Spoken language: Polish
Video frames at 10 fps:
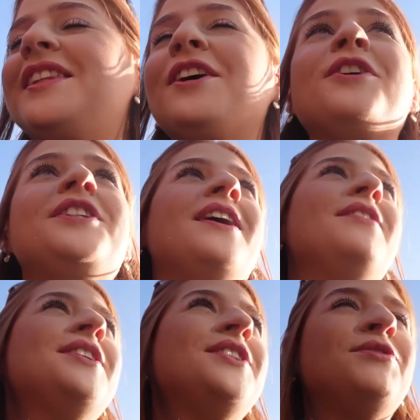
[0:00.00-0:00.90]
Tego chciałam
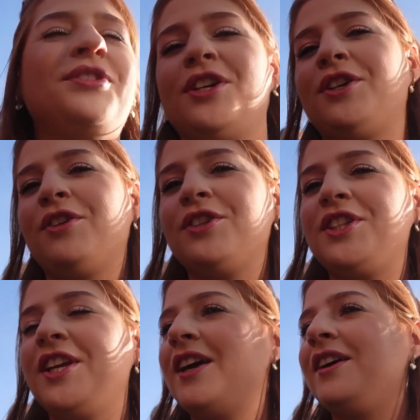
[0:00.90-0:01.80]
właśnie uniknąć,
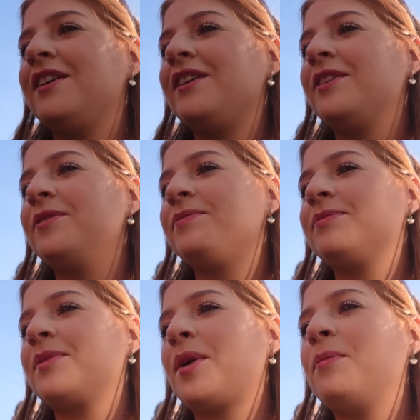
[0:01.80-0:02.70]
nie?
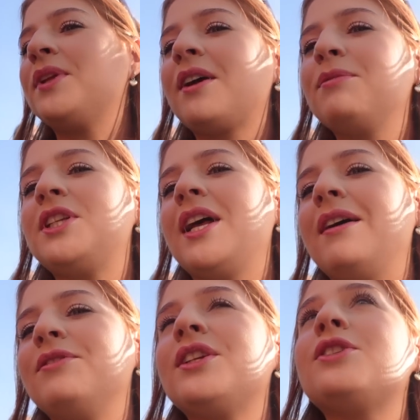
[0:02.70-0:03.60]
Bo tak
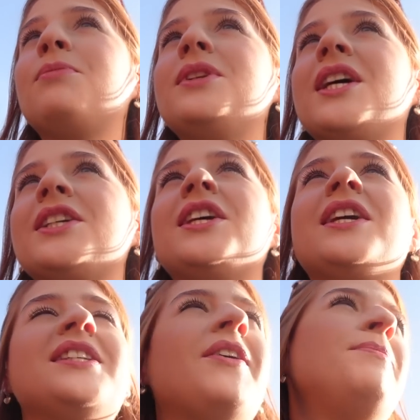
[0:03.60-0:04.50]
myślałam, że co będzie, jak się
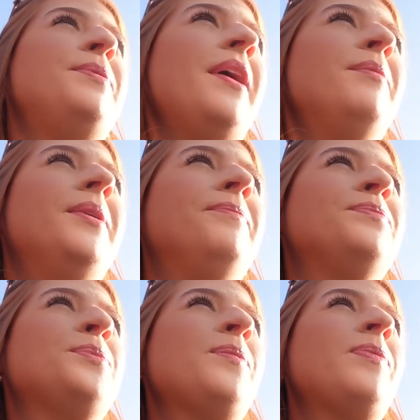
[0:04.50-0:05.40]
nie załapiemy.
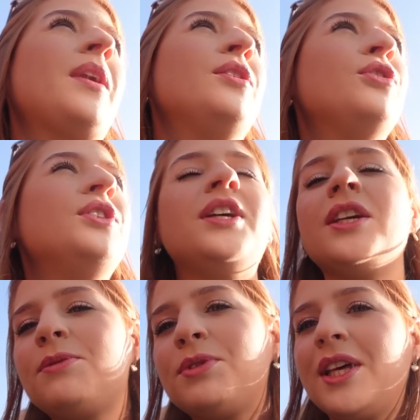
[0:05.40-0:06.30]
To nie,
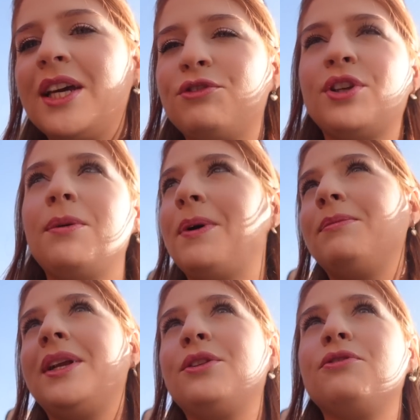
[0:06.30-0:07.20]
nie sprzedaje wczoraj
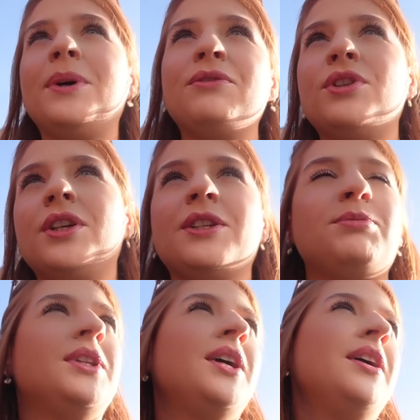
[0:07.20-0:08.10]
pan biletów. Pan wczoraj nie
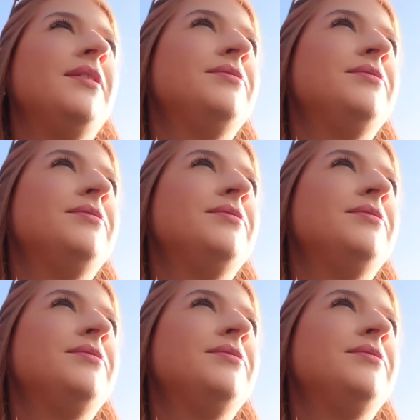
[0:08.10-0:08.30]
sprzedaje.